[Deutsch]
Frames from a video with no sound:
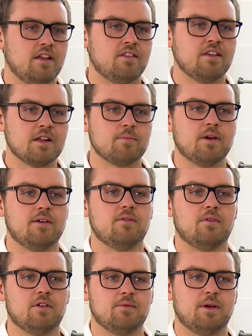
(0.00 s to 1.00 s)
Jetzt sieht
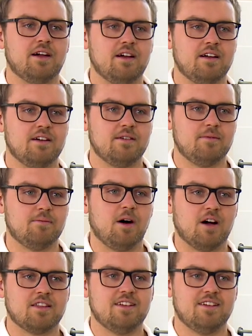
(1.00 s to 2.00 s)
man, was man
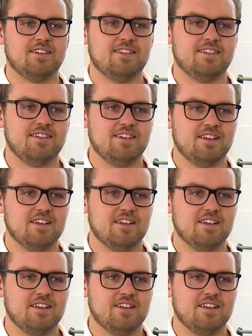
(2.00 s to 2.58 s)
macht. Sag mal,